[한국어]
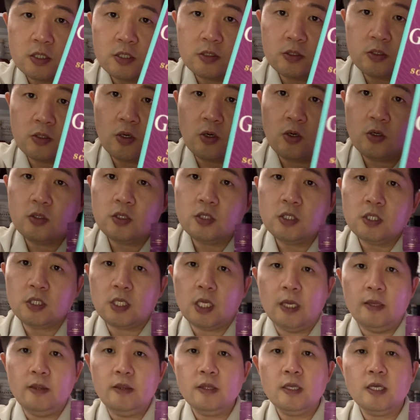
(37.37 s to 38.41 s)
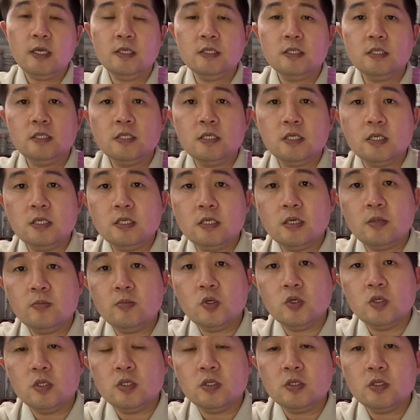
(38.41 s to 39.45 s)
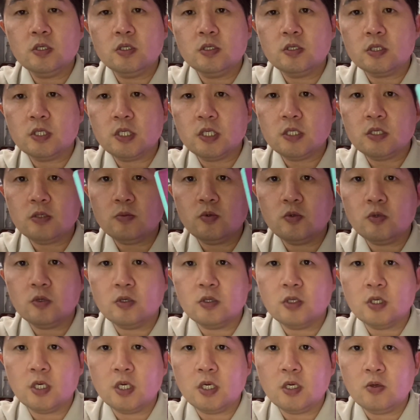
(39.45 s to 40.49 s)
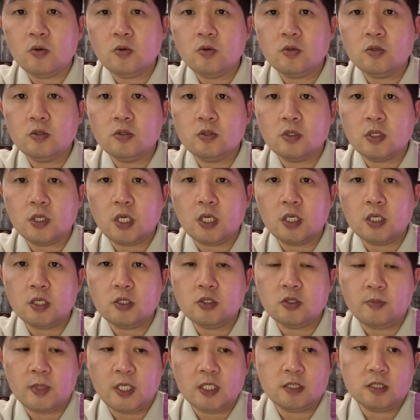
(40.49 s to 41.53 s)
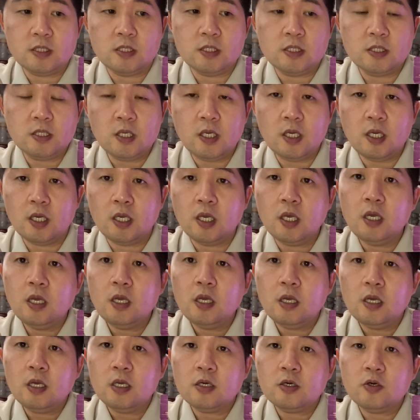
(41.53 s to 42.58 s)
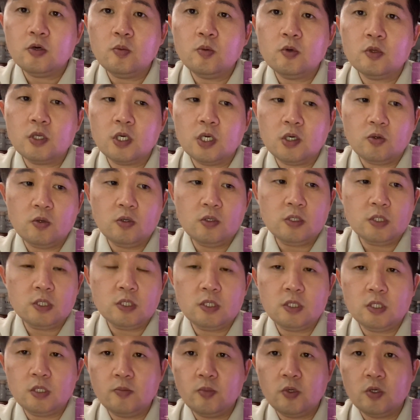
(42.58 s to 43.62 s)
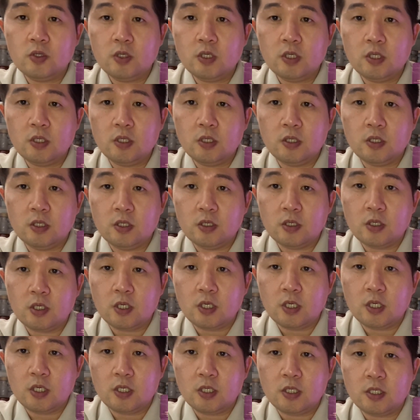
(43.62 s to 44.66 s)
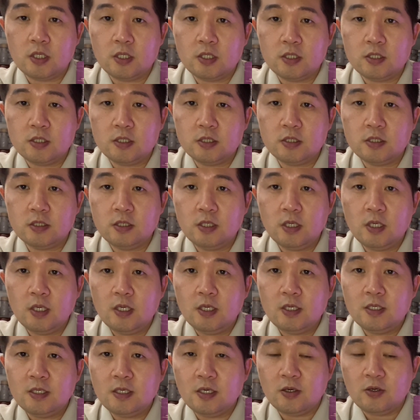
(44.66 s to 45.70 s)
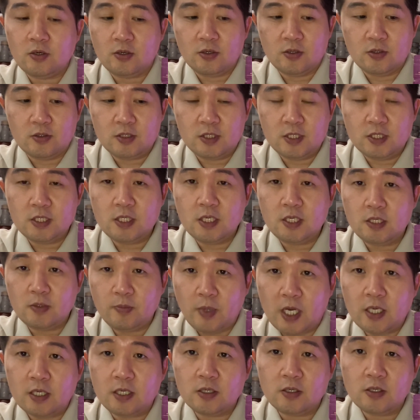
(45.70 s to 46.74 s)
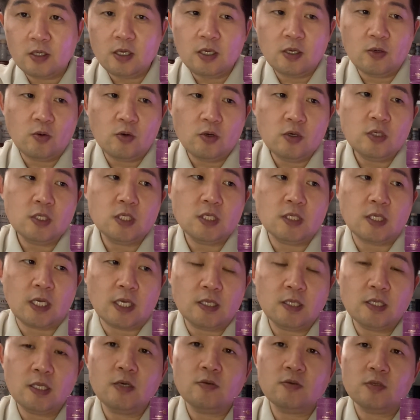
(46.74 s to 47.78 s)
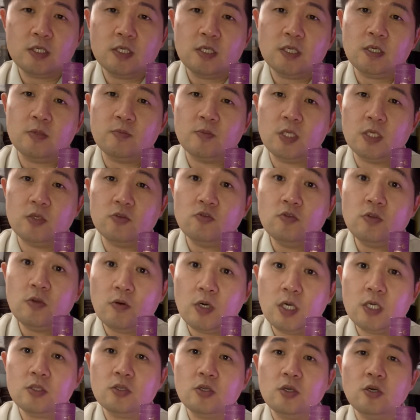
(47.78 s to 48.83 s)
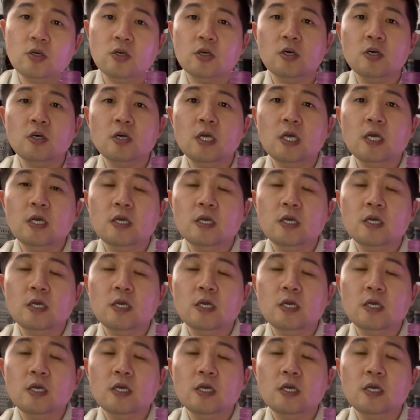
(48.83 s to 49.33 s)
저는 옛날 디자인을 한번 인터넷에서 찾아보거나 혹은 가게에서 봤을 때 그거보다 훨씬 이번에 이렇게 어, 디자인이 바뀐 게 훨씬 낫다고 생각합니다. 눈에 확 튀어요.